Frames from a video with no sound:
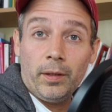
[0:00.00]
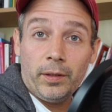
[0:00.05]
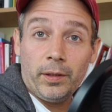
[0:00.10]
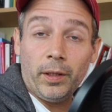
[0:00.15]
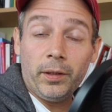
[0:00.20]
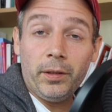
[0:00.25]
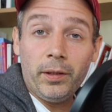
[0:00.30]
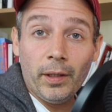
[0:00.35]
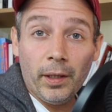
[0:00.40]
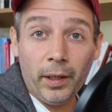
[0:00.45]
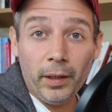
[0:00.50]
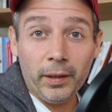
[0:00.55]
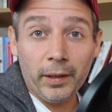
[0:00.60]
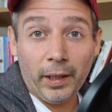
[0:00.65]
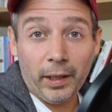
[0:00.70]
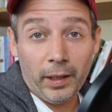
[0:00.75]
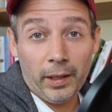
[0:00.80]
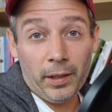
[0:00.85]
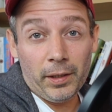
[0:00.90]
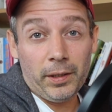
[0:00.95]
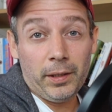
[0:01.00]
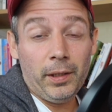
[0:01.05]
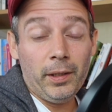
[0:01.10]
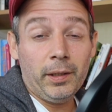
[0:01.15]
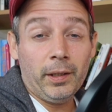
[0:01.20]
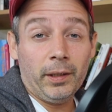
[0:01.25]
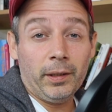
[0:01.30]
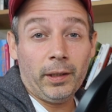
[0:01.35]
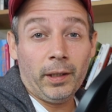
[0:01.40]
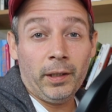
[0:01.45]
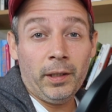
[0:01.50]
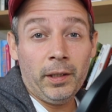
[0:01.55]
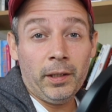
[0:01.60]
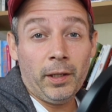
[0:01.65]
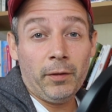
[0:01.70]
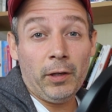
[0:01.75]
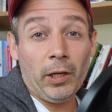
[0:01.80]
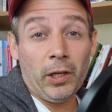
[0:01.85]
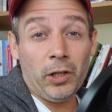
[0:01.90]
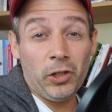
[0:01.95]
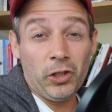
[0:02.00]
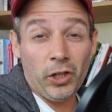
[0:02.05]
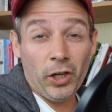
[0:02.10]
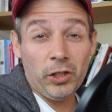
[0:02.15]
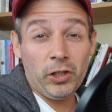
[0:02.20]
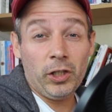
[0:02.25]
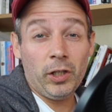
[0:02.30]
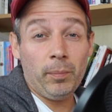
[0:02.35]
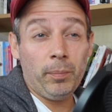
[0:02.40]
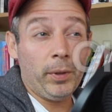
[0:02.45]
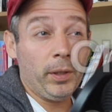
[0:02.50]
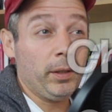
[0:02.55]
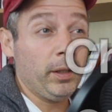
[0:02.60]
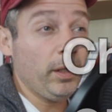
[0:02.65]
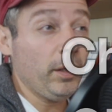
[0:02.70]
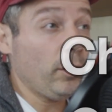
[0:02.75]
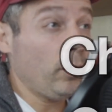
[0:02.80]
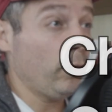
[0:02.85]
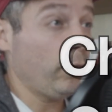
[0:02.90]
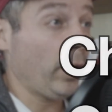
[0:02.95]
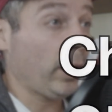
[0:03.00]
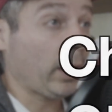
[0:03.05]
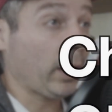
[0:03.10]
Ça te dirait de créer un site internet avec ChatGPT On va